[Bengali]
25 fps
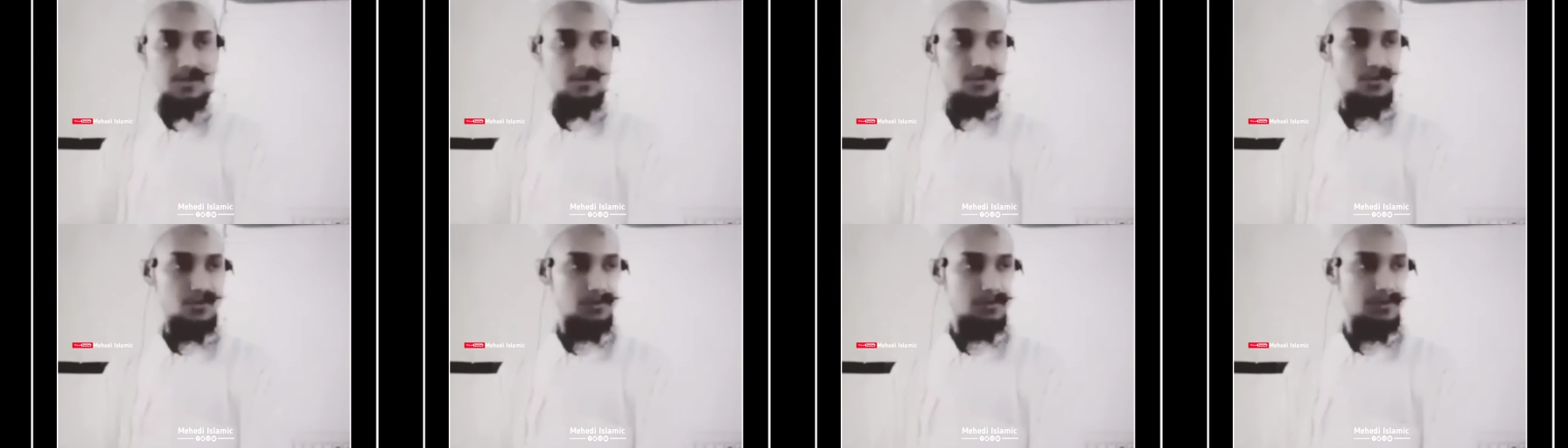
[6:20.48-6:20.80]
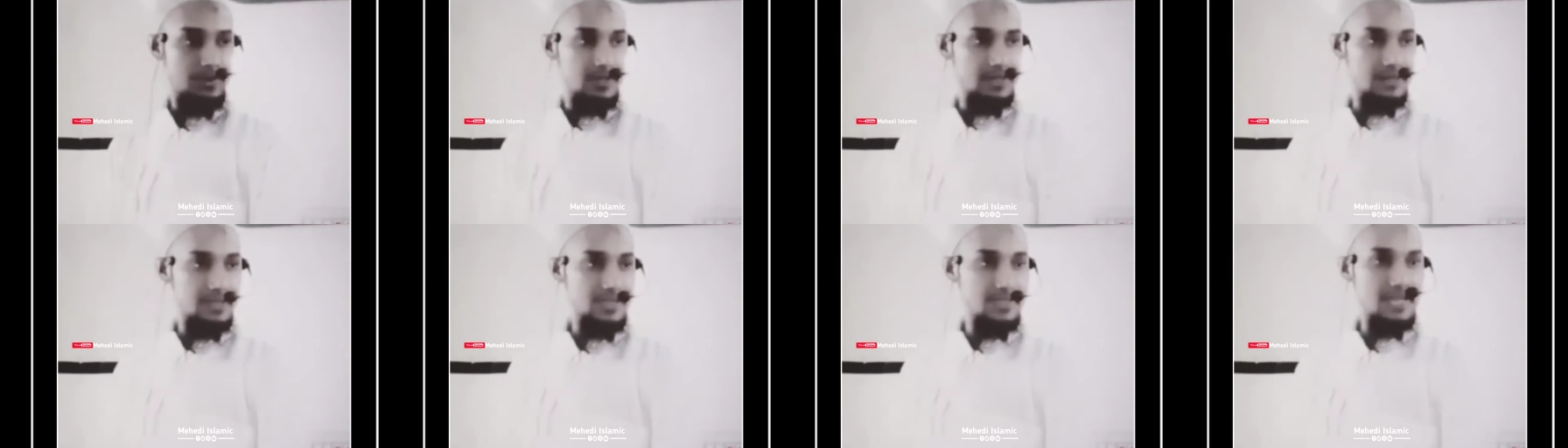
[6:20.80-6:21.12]
ব্যবস্থা
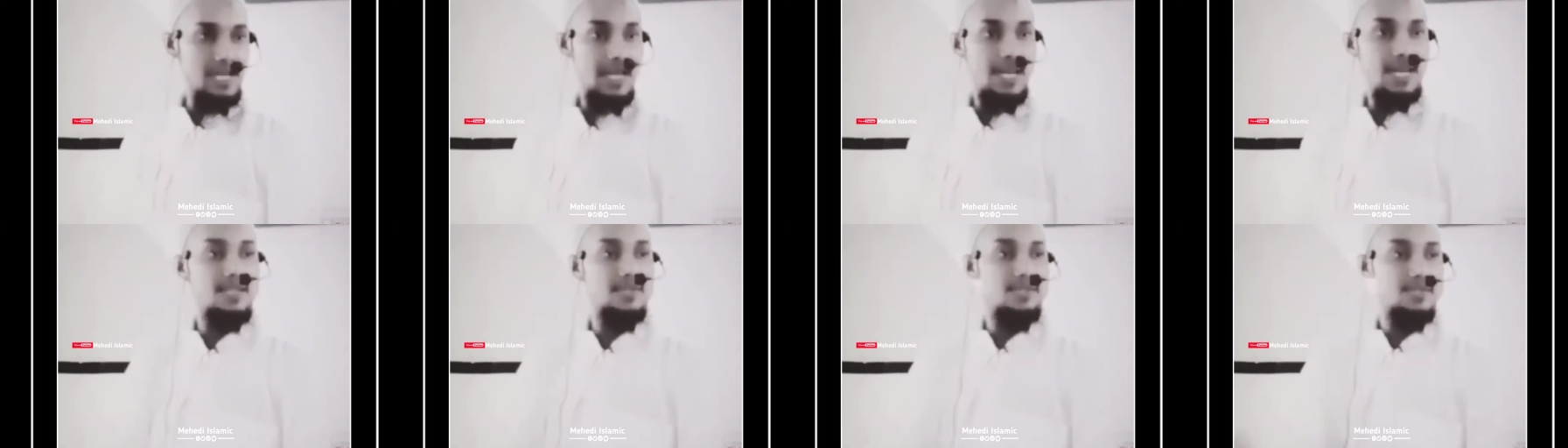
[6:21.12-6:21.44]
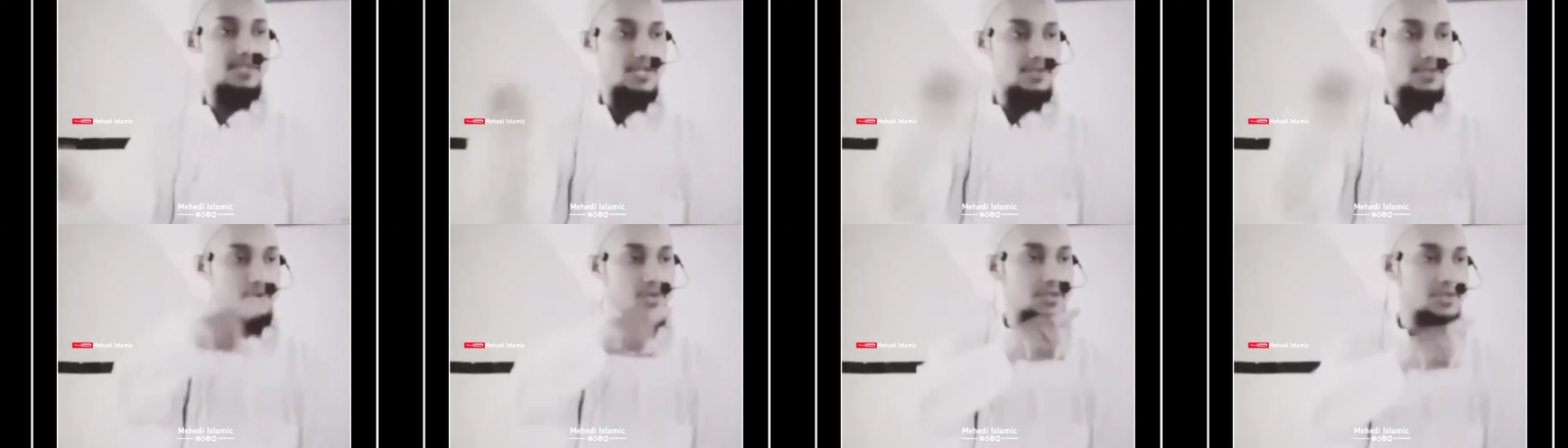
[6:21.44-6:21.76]
করবে তাদের
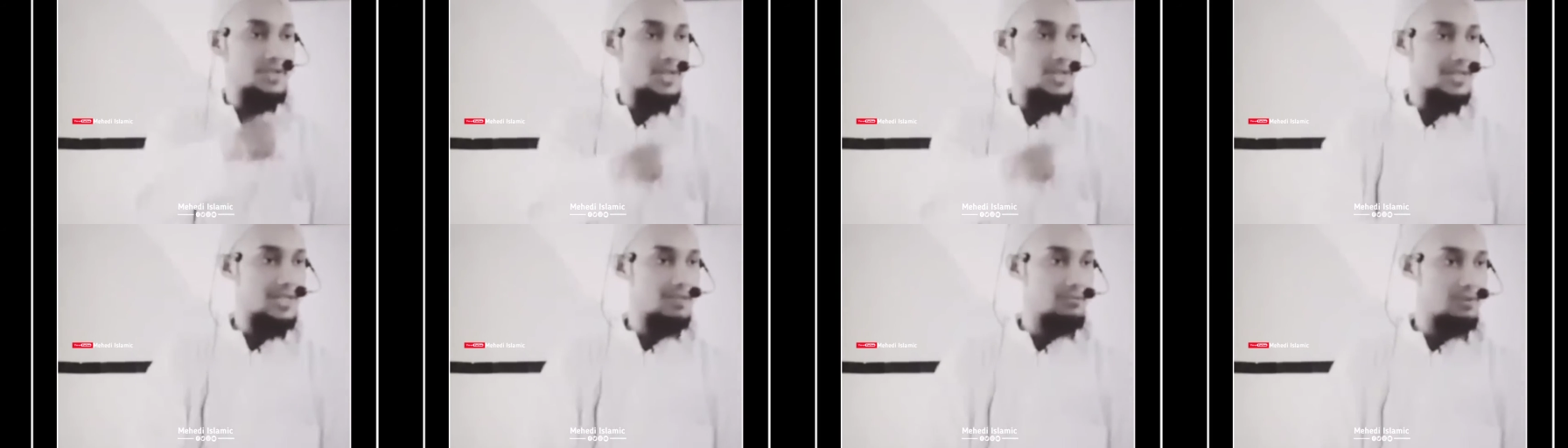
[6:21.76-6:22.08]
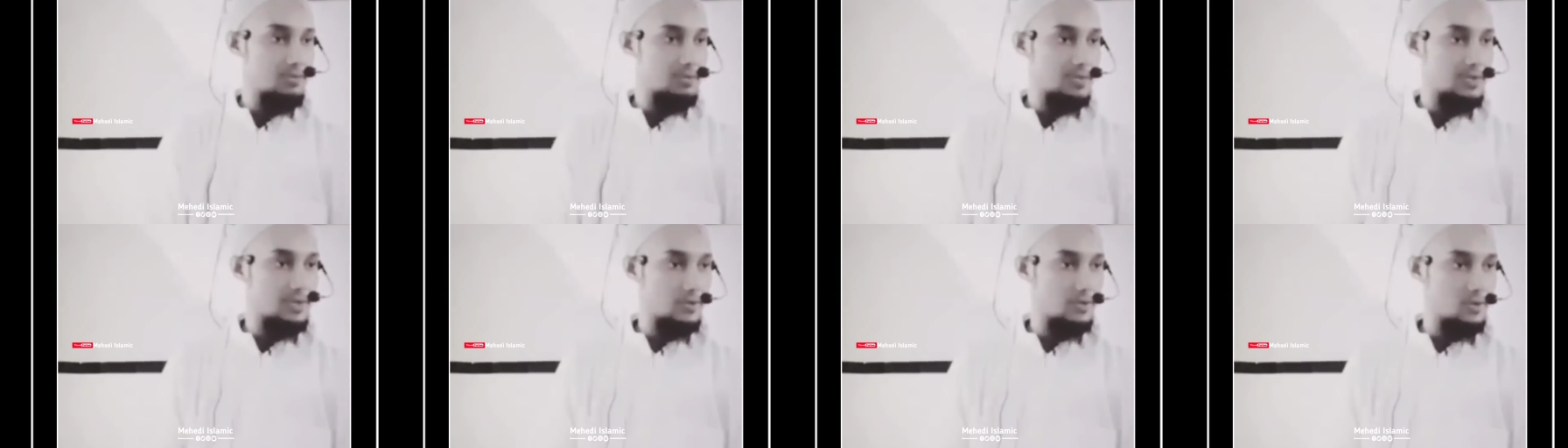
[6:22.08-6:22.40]
আলাদা সেক্টরে
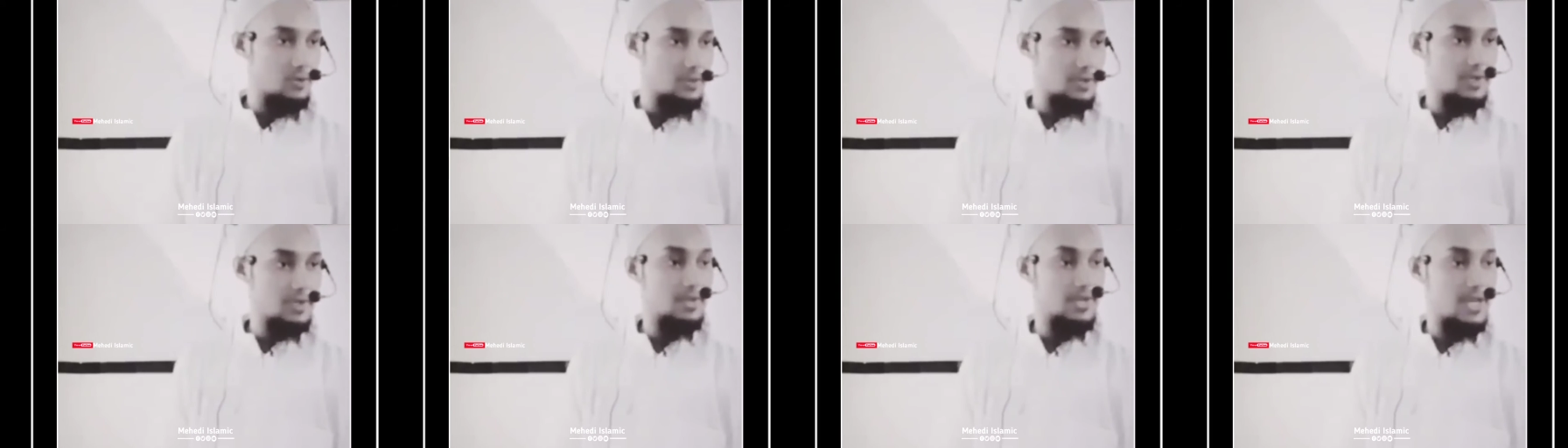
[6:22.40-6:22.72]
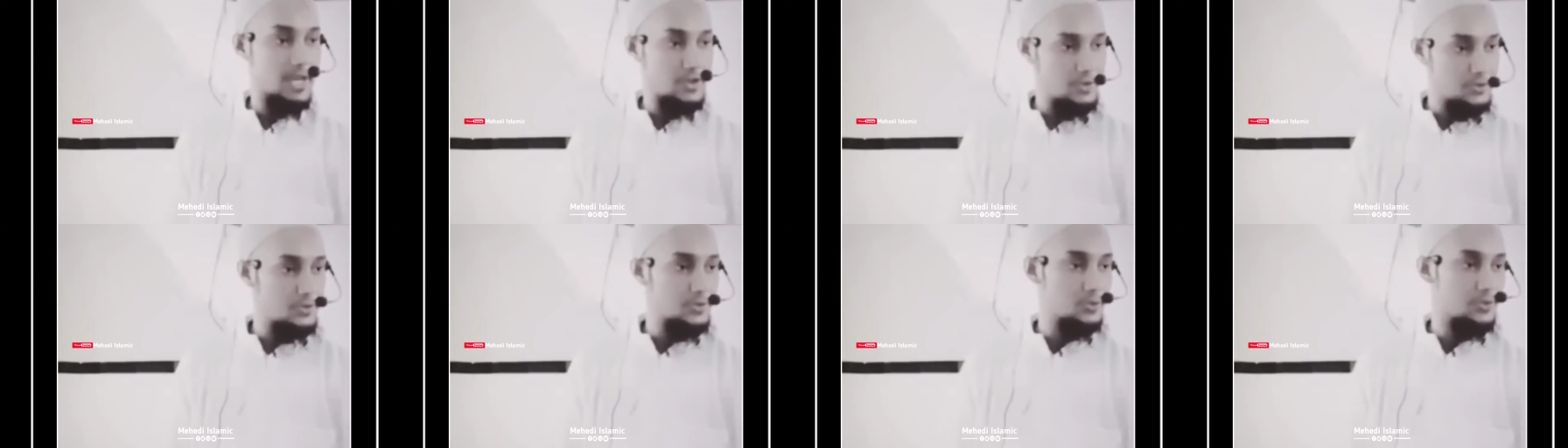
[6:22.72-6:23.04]
চাকরির ব্যবস্থা করবে
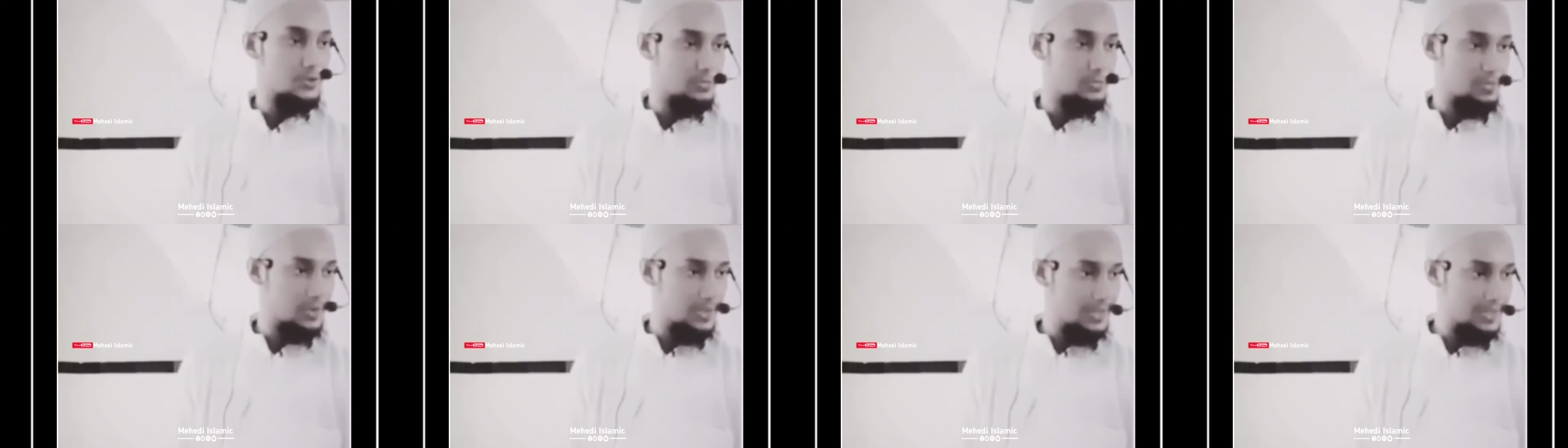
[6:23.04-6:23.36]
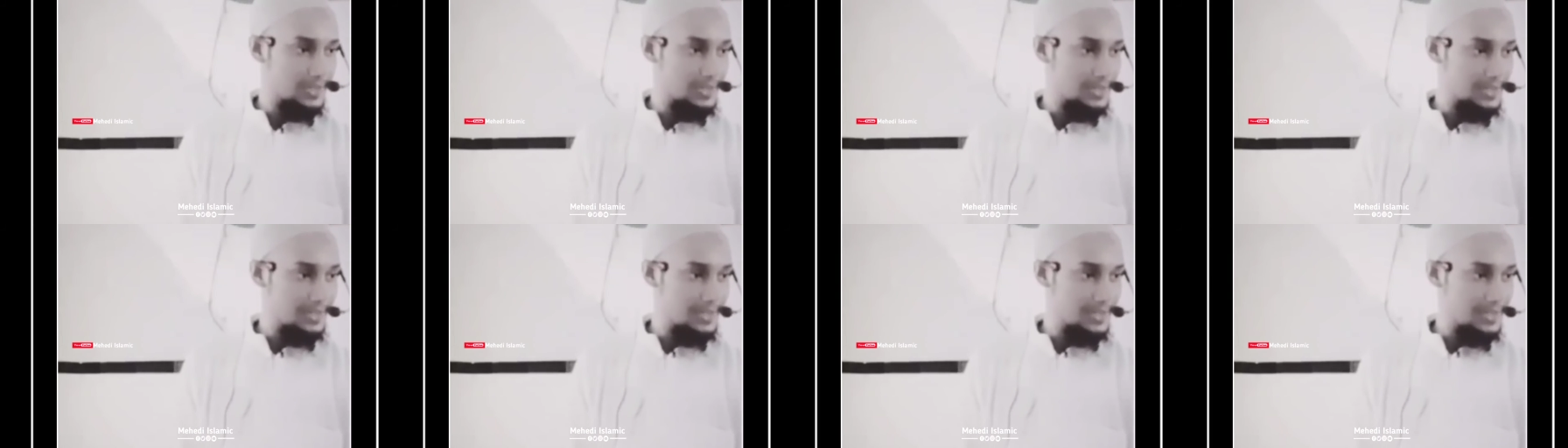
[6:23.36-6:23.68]
সেটা রাষ্ট্র
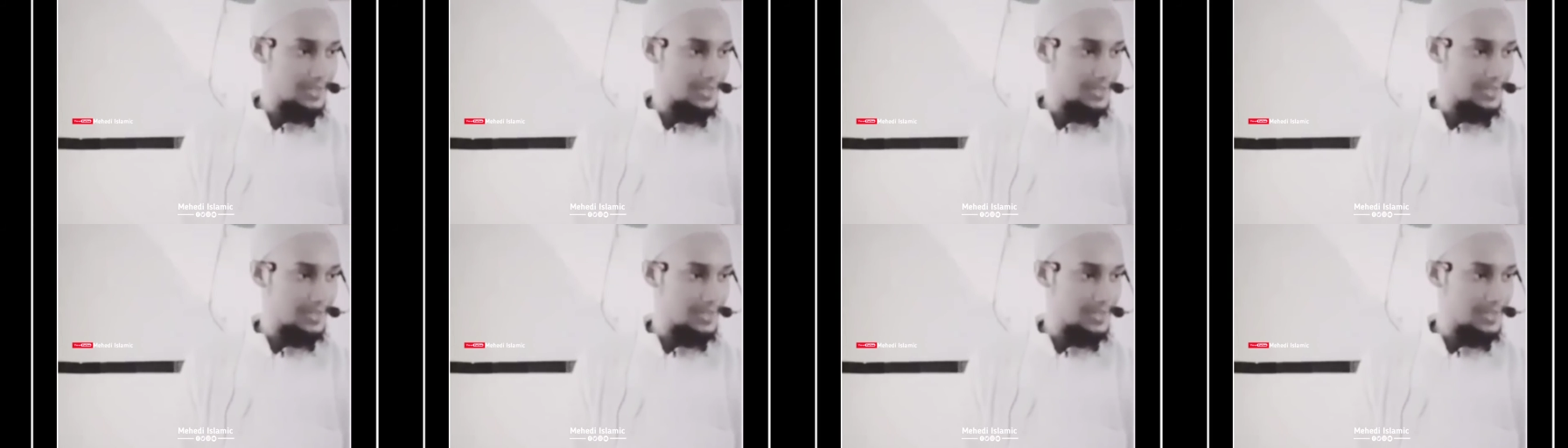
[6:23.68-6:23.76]
করবে